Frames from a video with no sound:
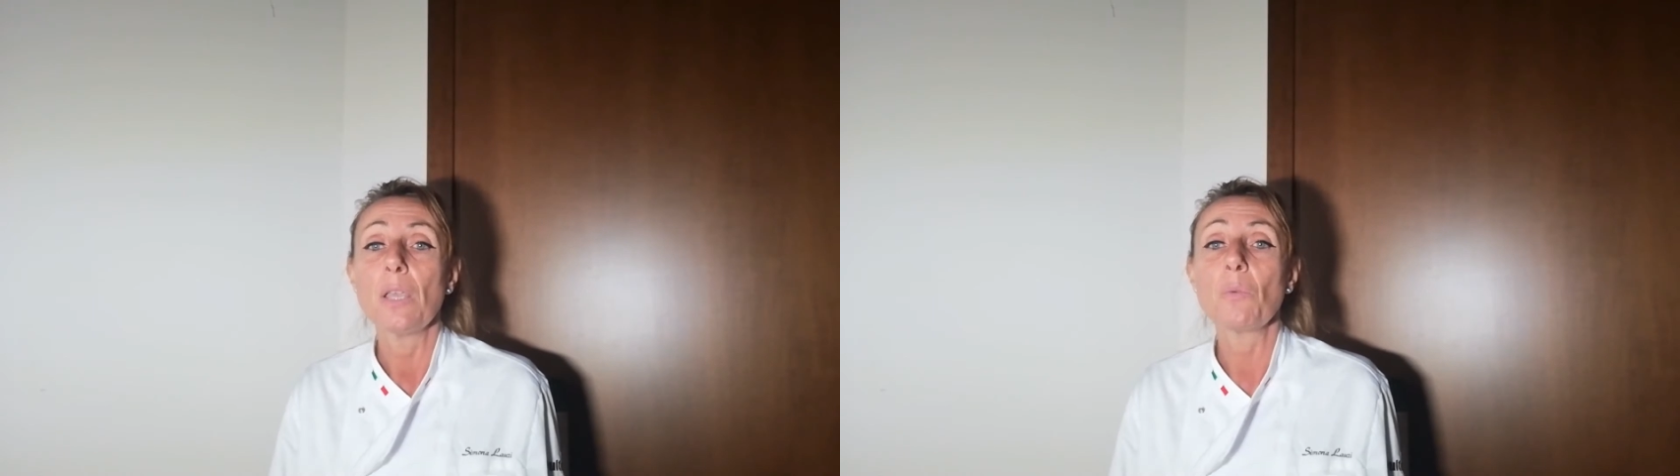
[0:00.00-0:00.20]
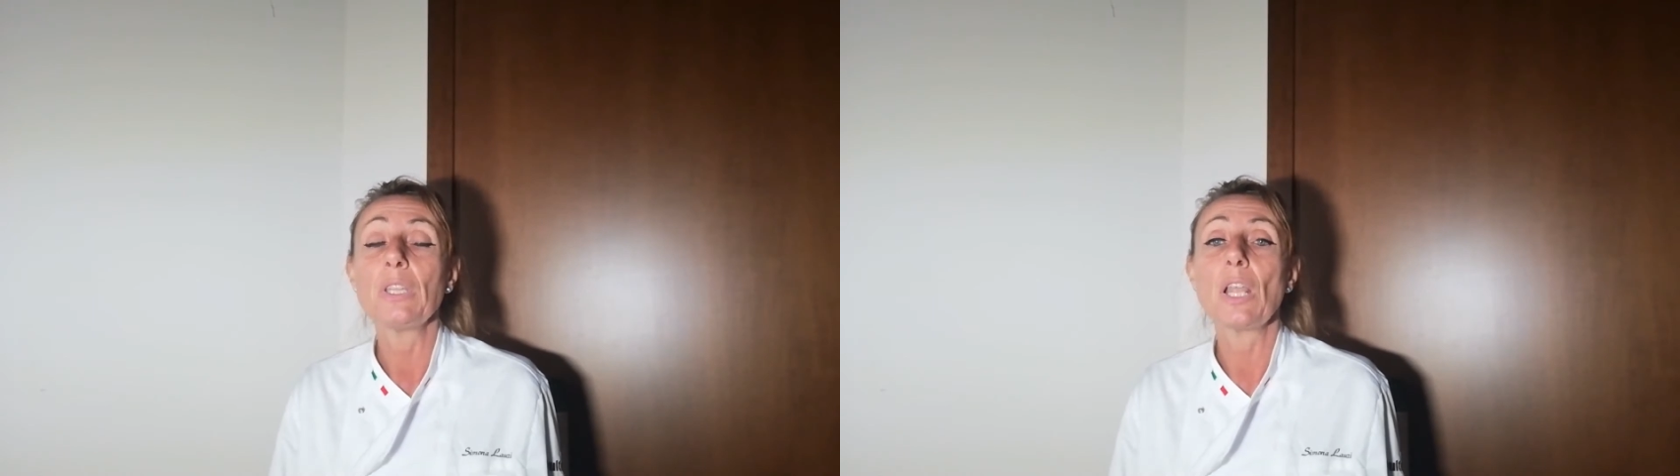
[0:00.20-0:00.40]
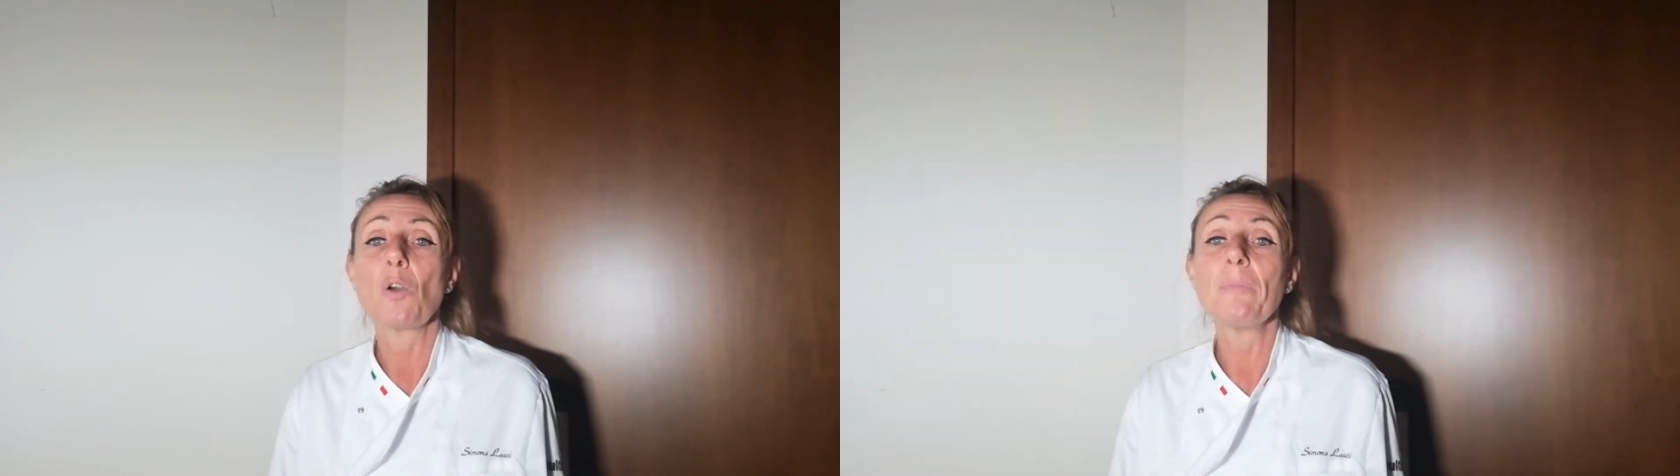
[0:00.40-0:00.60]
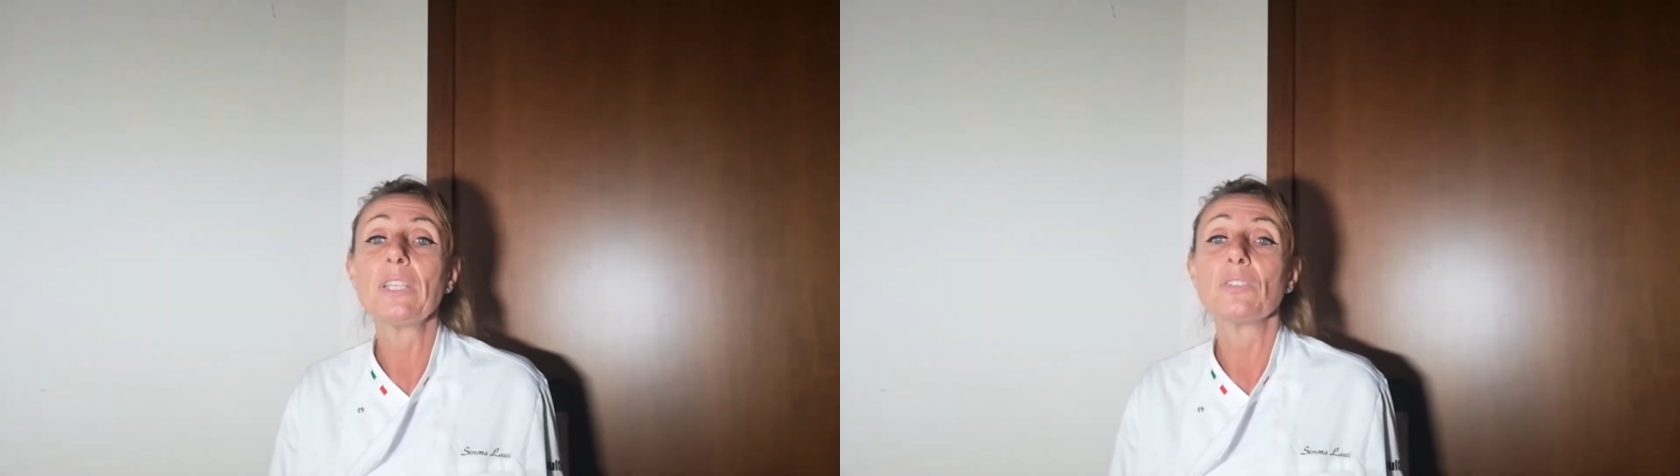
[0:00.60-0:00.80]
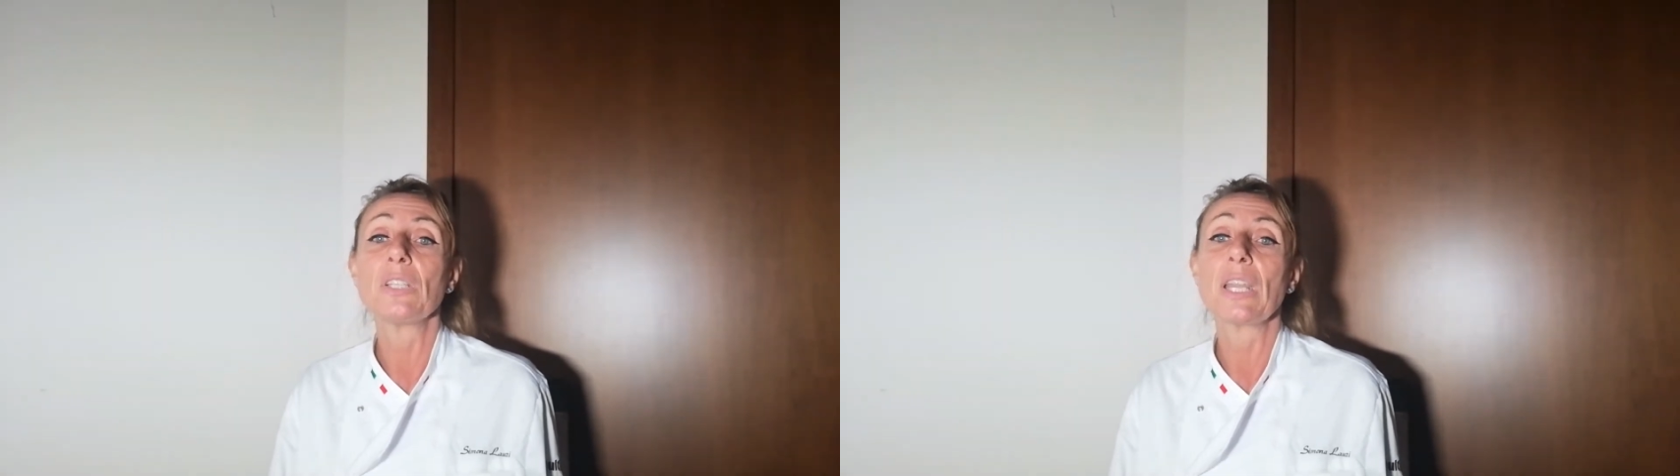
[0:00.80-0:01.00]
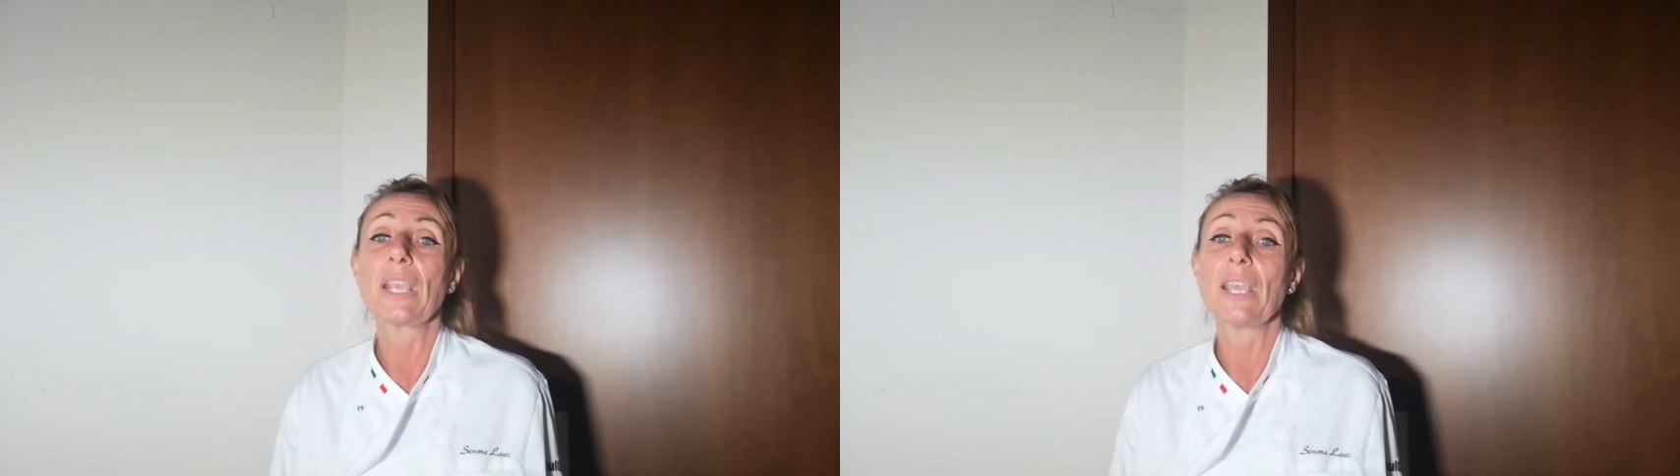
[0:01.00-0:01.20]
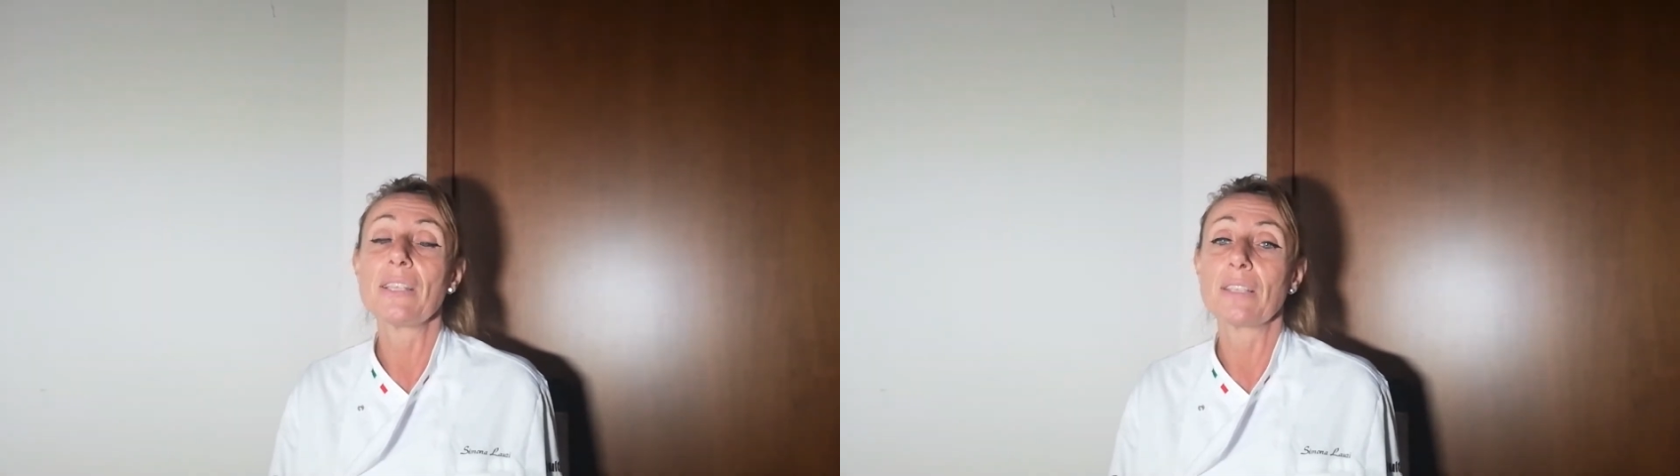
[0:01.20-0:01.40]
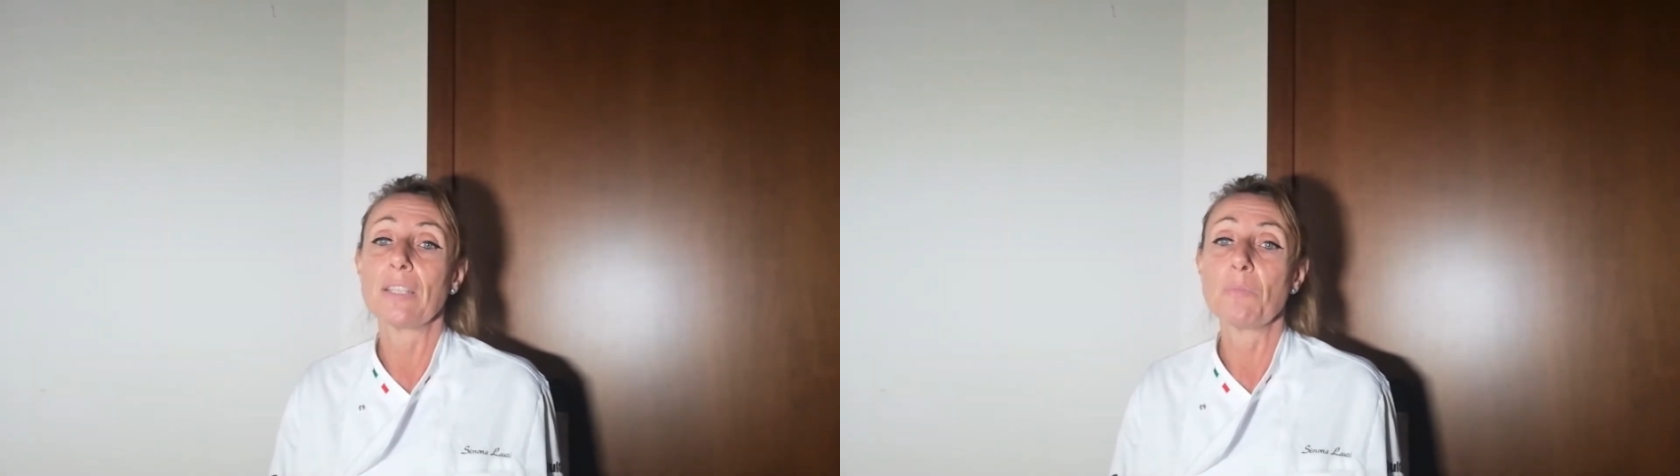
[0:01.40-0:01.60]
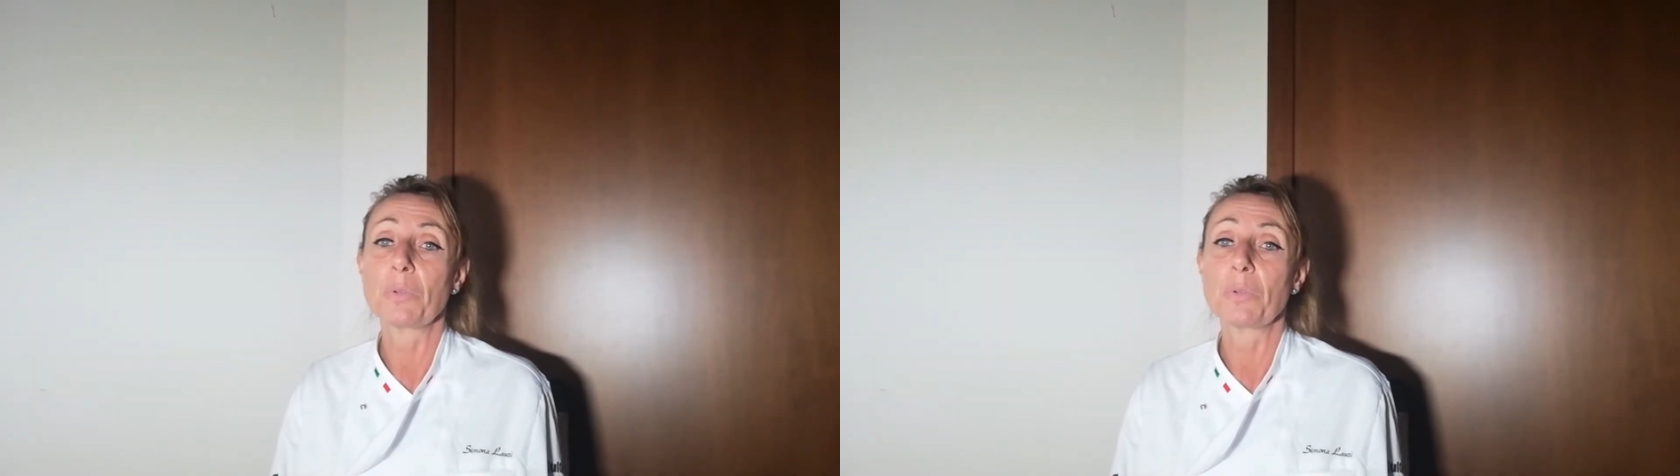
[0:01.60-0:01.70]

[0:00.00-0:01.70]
quindi l'aumento di richiesta di